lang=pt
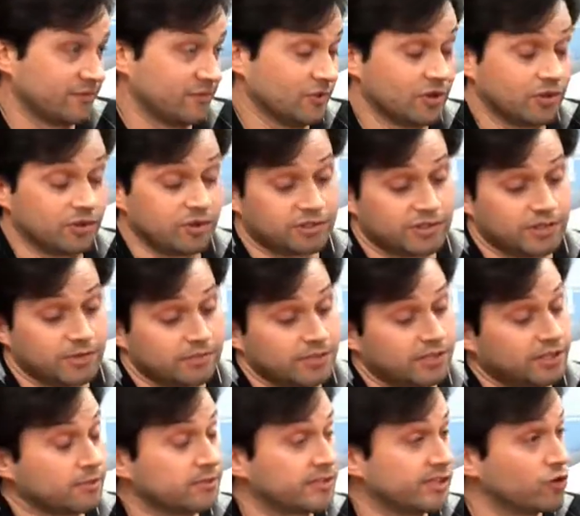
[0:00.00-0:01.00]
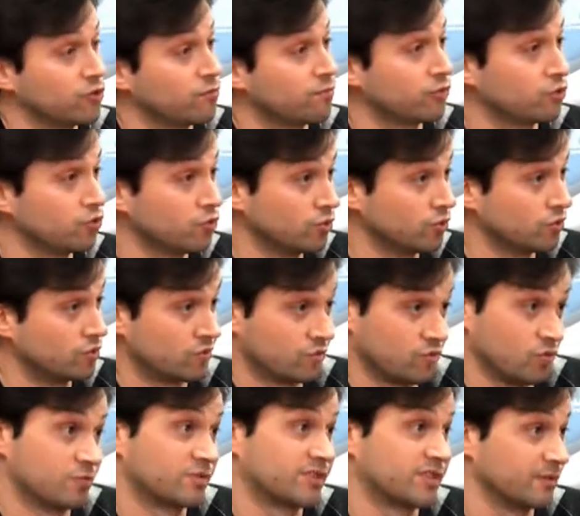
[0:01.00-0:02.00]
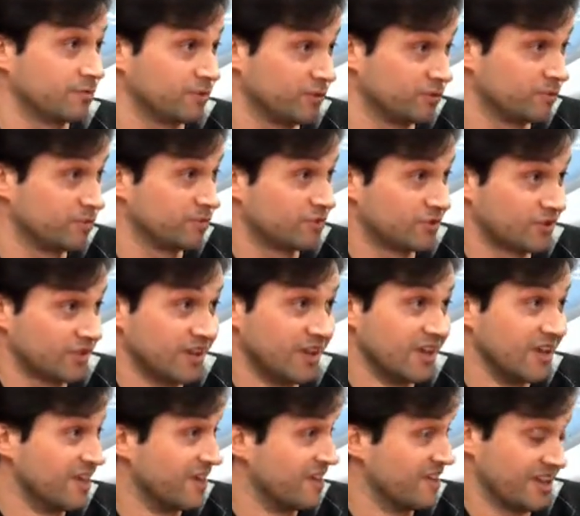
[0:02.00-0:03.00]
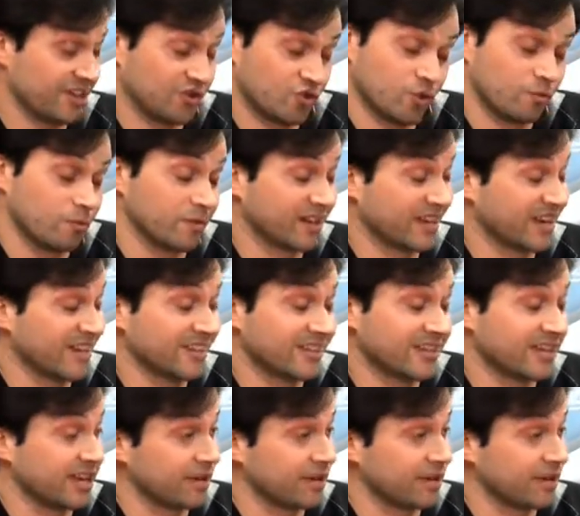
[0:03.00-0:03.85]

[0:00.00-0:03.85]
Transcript: Ora, nós estamos a atravessar um período, como sabemos, em que houve uma grande